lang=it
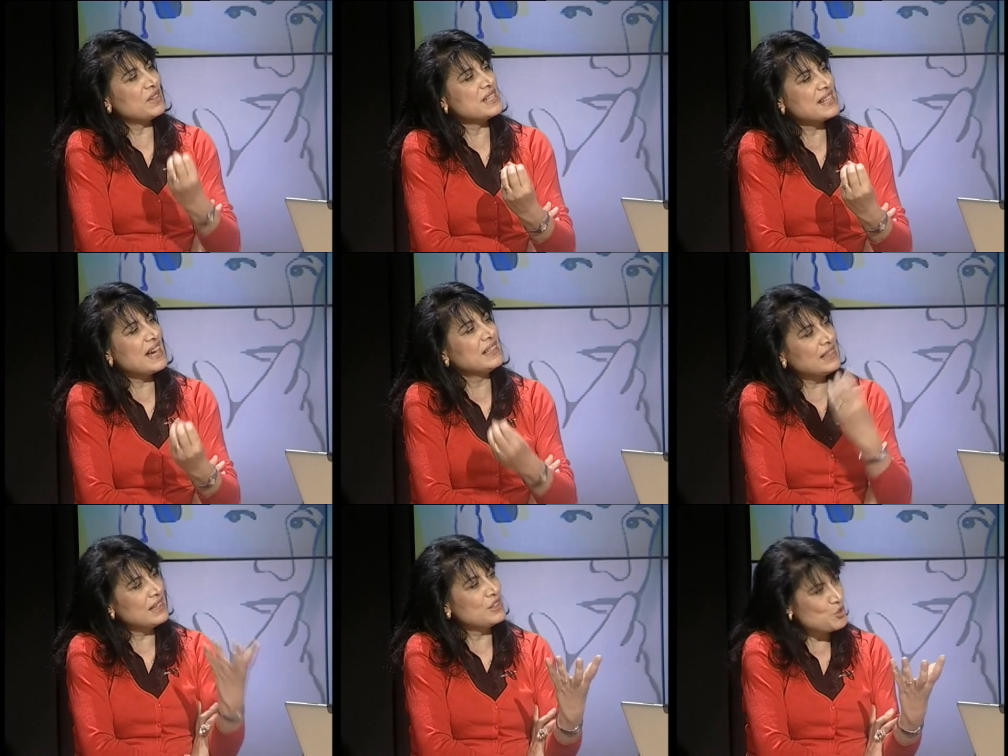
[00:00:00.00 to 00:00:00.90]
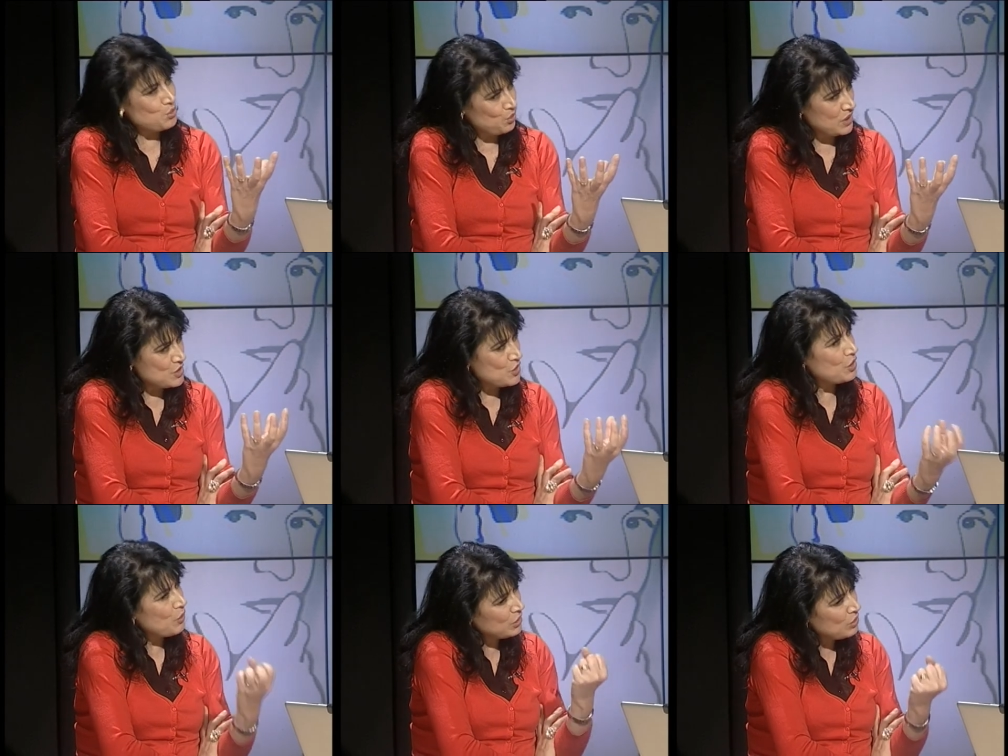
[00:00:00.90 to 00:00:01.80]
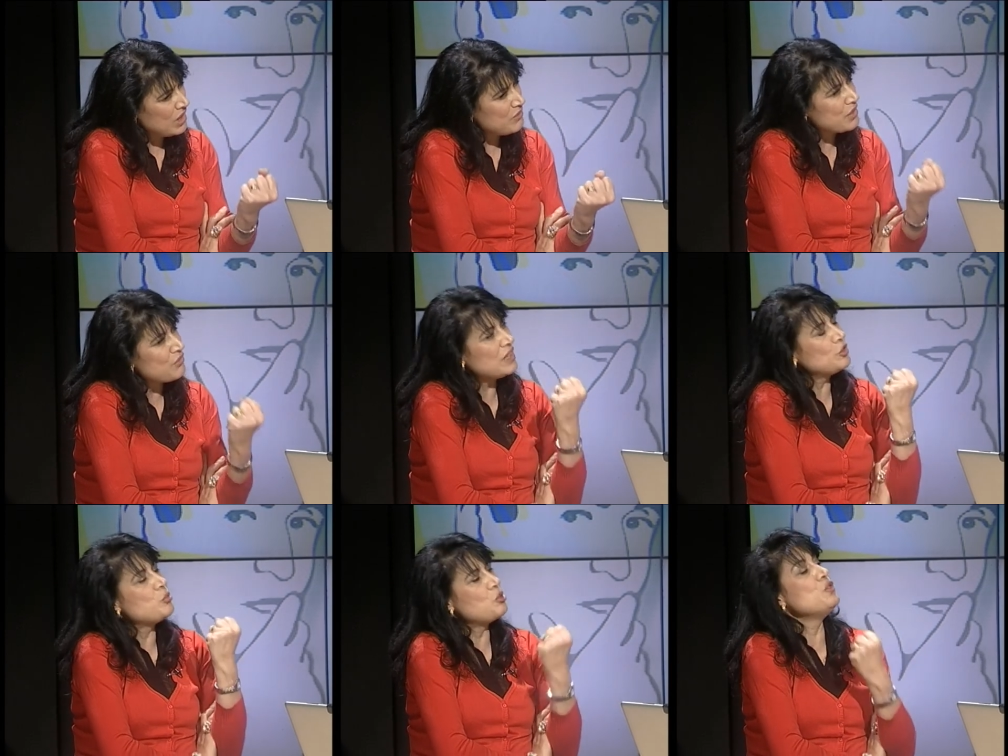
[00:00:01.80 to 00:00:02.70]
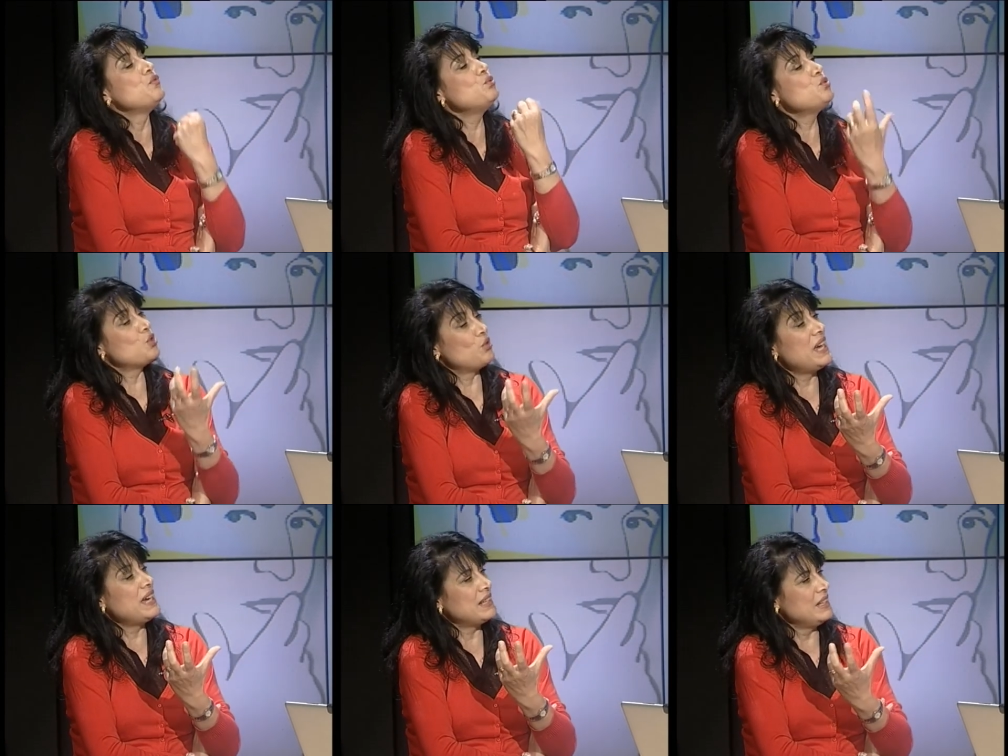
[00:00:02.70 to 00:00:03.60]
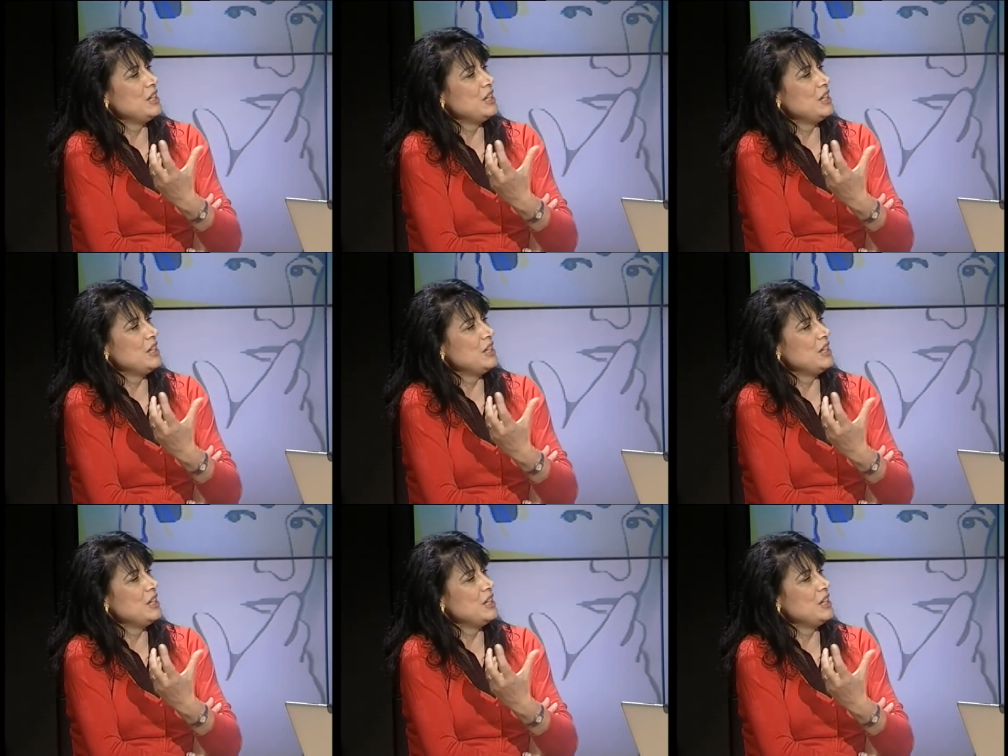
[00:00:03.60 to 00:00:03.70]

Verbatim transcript: rinfrescata, la ristrutturazione, quanto l'aver fatto poi funzionare,